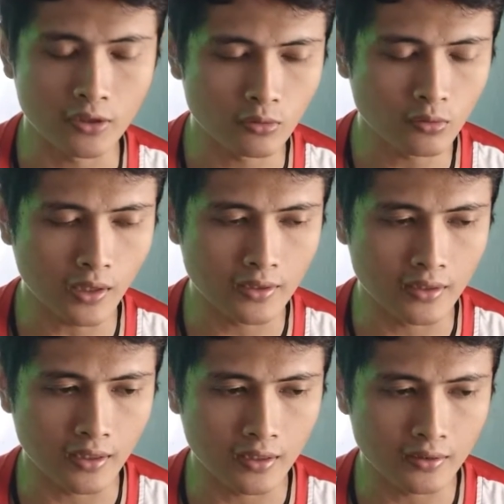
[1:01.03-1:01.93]
itu
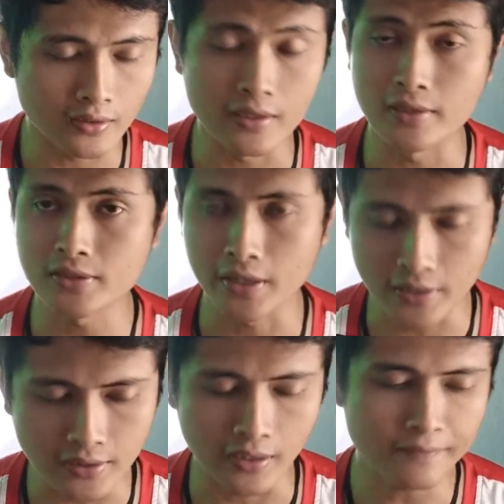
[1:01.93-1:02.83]
ada tiga
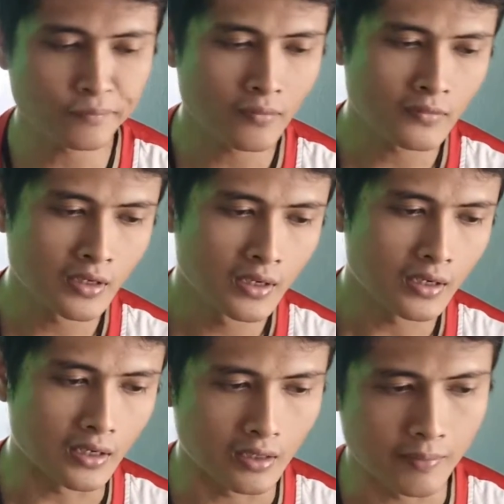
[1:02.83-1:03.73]
seri ya. Eh,